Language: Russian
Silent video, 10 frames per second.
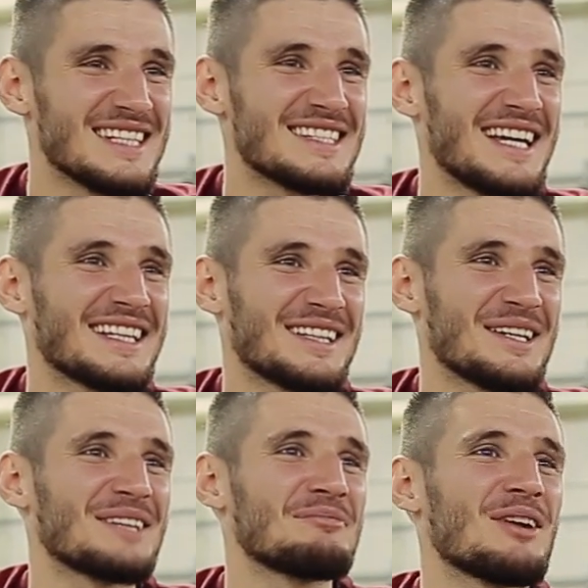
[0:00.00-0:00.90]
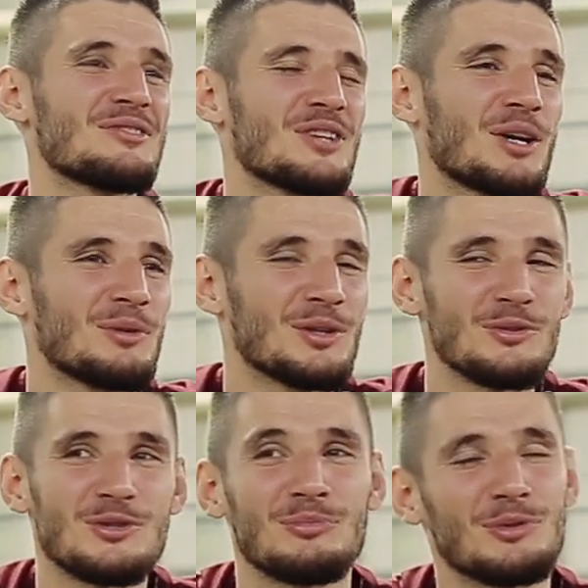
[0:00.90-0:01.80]
достать, когда, говорит, я уже никому не
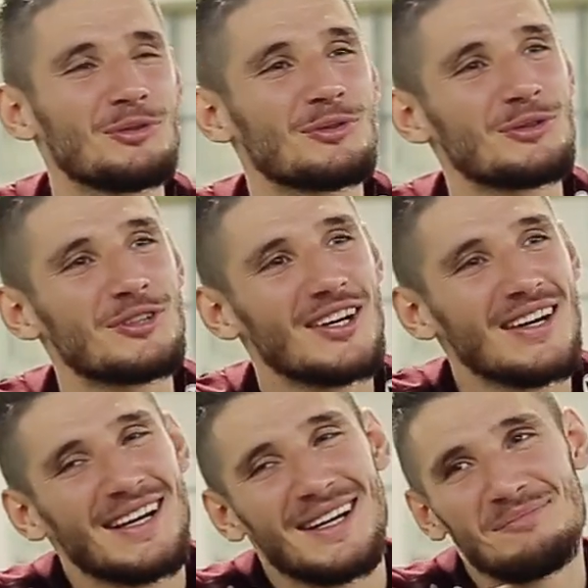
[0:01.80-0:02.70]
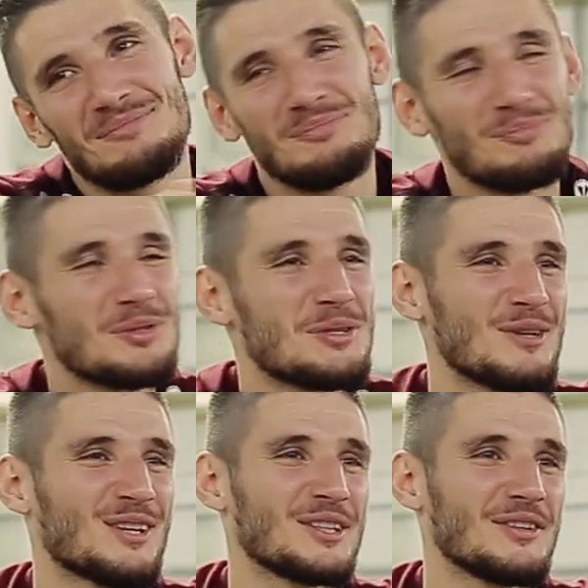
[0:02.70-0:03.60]
нужен буду, бутсы
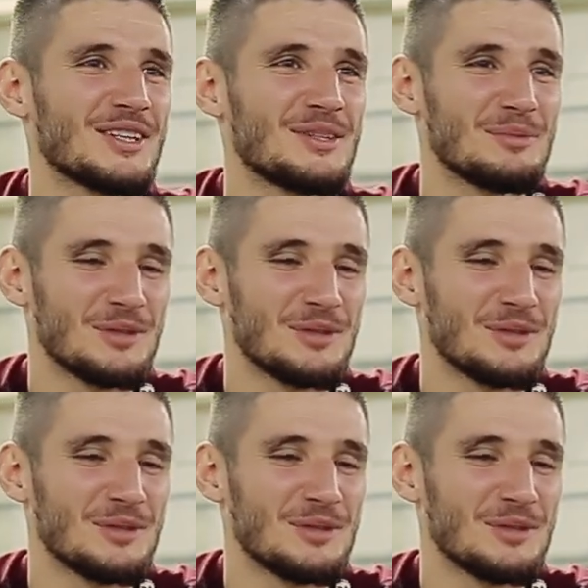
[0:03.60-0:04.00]
мне никто давать не